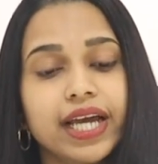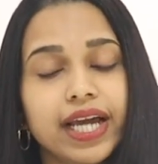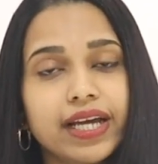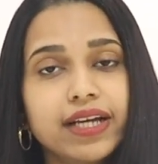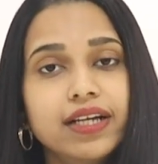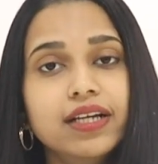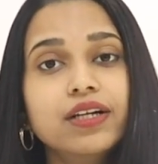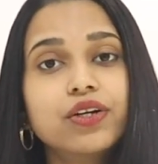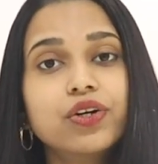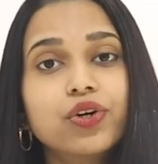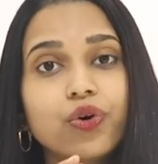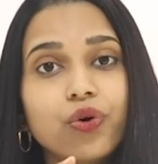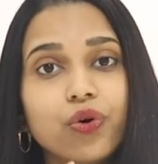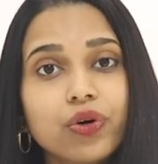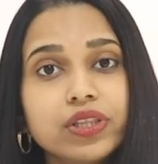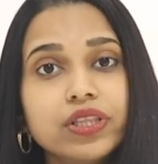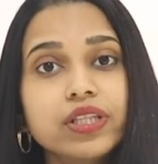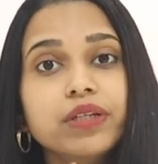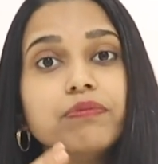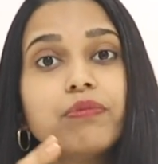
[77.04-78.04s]
ఎగ్
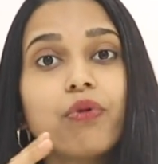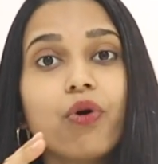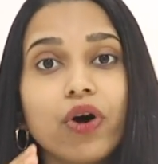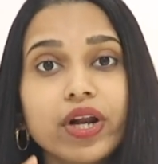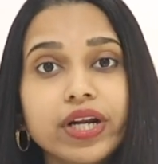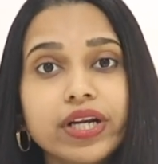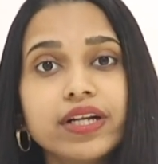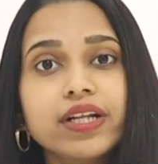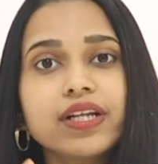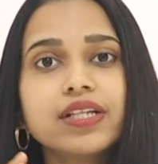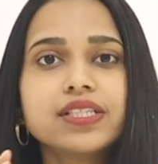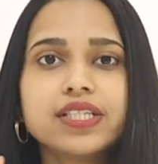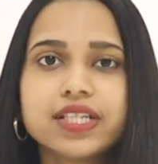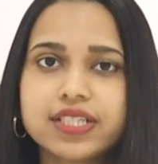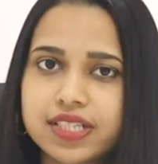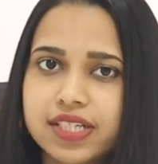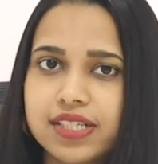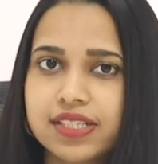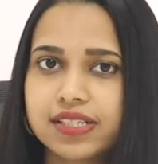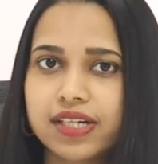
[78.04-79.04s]
గ్రోత్ని మానిటర్
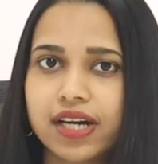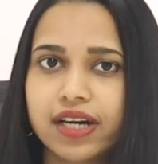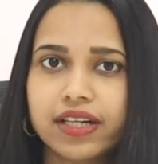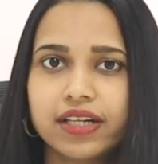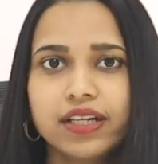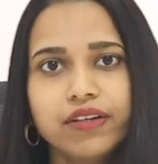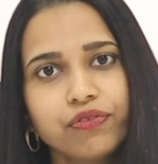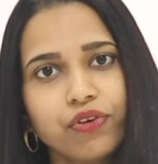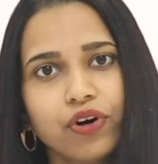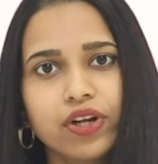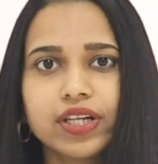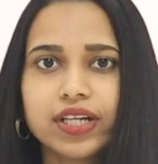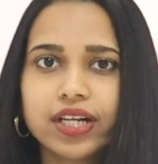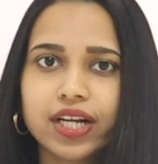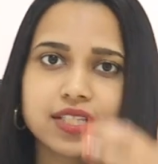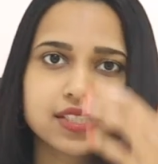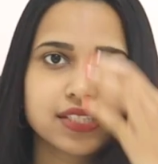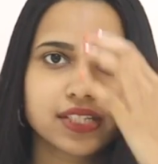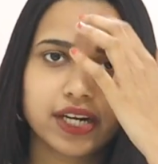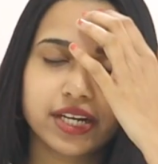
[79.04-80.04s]
చేసే స్టడీని
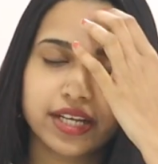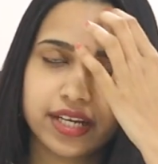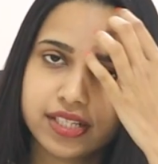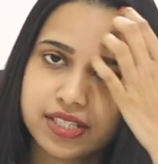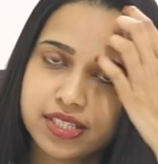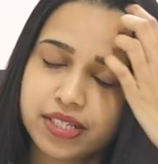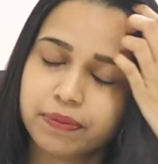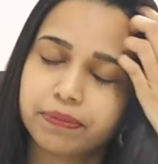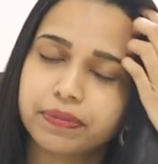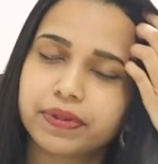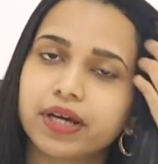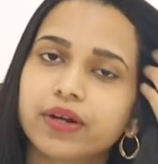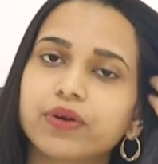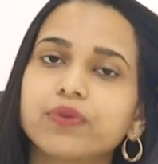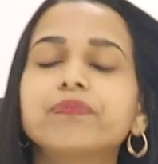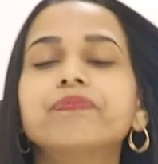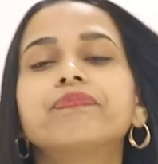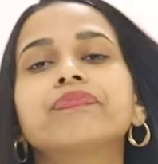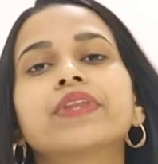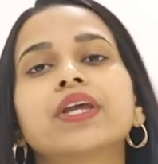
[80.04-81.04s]
ఫాలిక్యులార్ స్టడీ అని
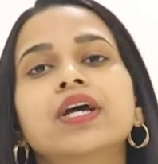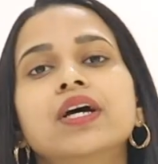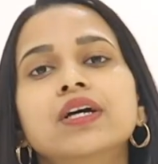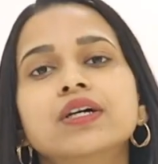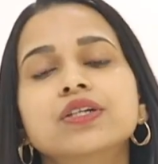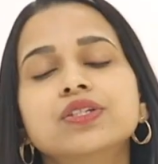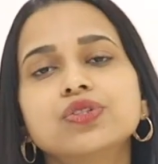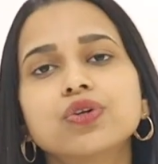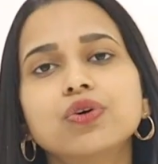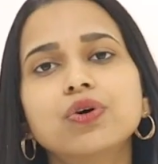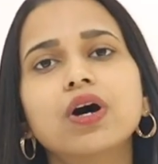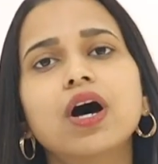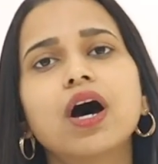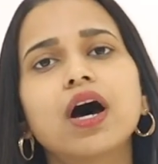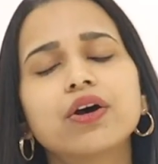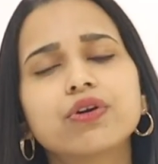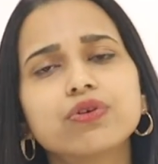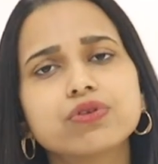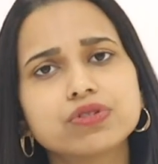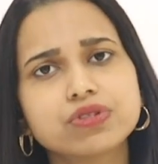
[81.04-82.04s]
చెప్తారు సో
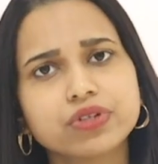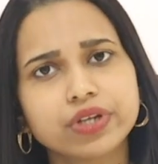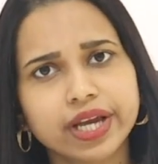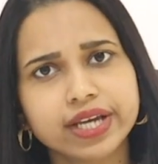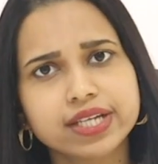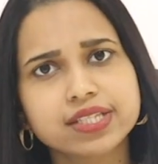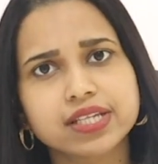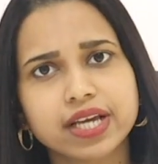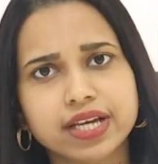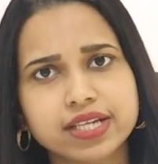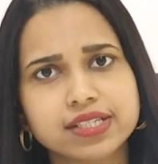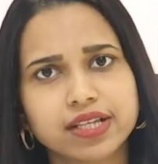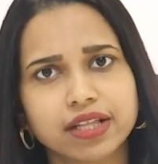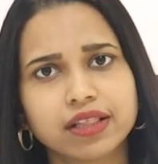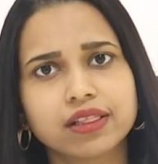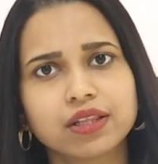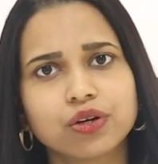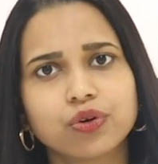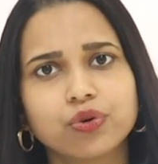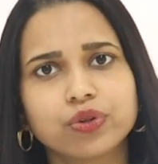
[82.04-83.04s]
ఆ రోజు ఎగ్ సైజ్
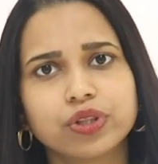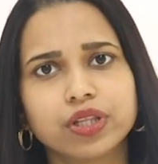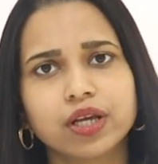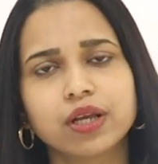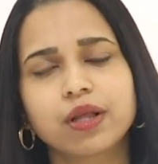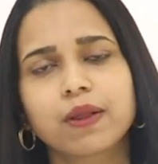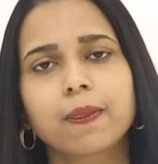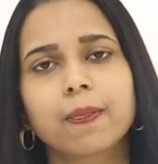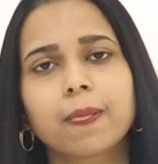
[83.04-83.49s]
ఎంత ఉంది